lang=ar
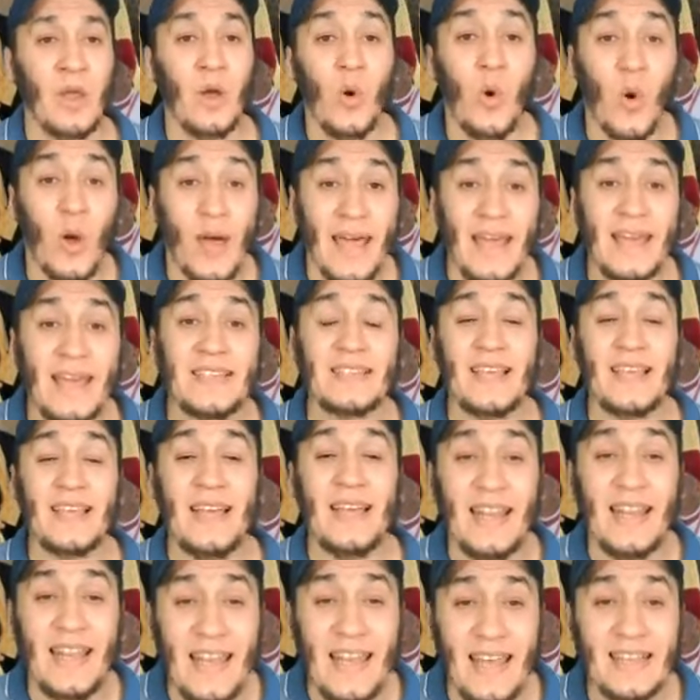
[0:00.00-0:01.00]
وقيس
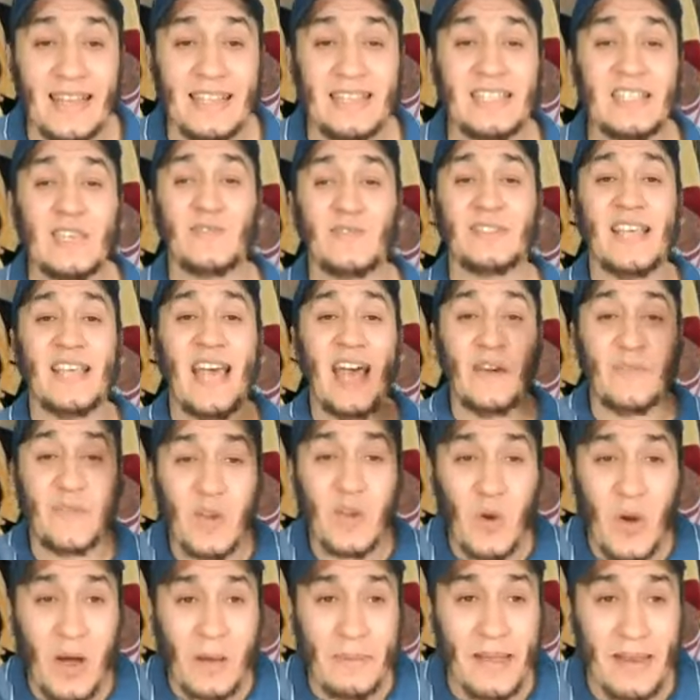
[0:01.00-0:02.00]
عليه الزفزافي
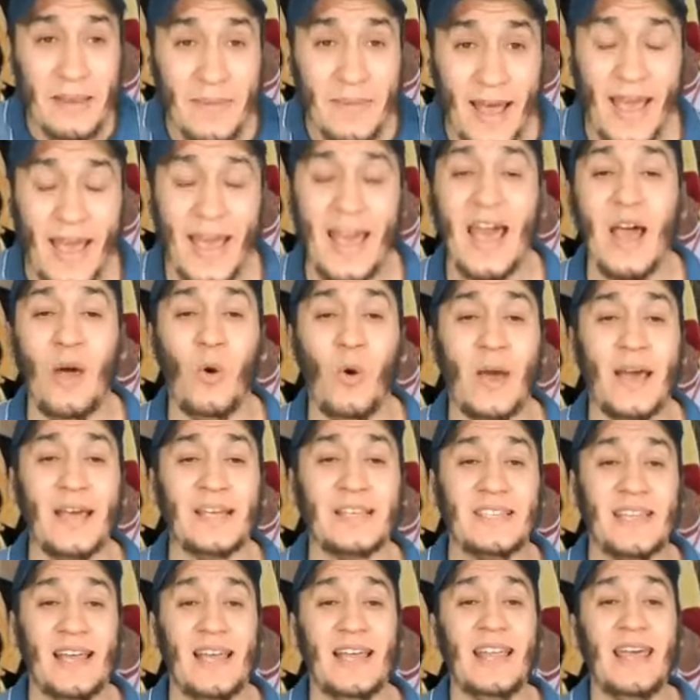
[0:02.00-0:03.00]
ومن معه
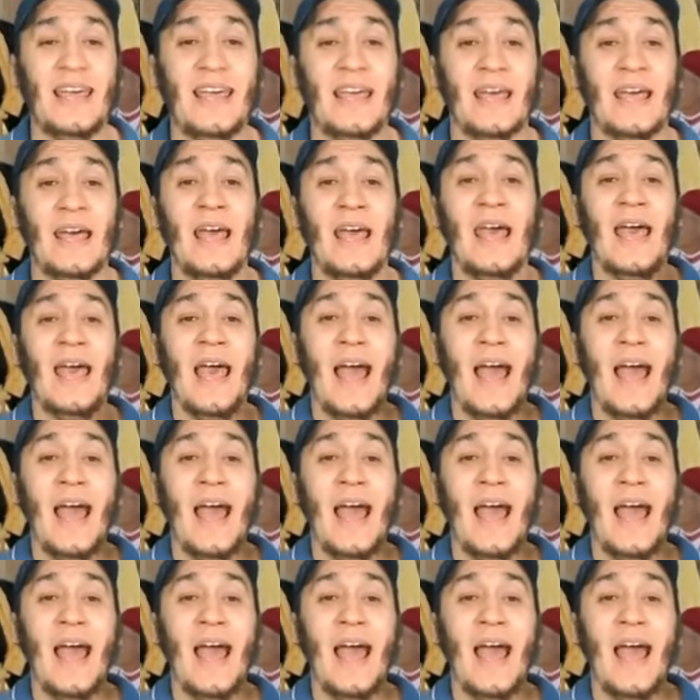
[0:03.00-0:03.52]
وقيس عليه